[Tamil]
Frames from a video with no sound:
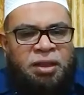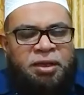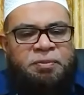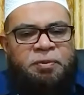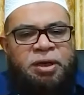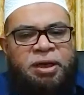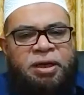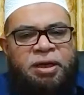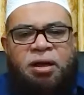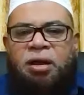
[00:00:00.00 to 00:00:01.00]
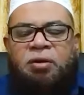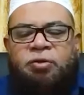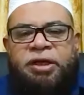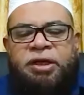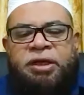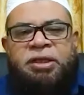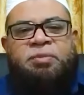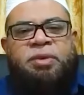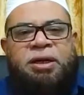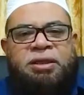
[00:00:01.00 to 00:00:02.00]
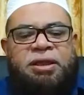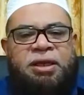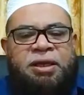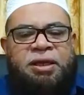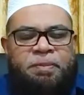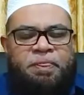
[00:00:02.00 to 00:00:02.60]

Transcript: அதே போல அல்லாஹுடைய நீதிமன்றத்திலே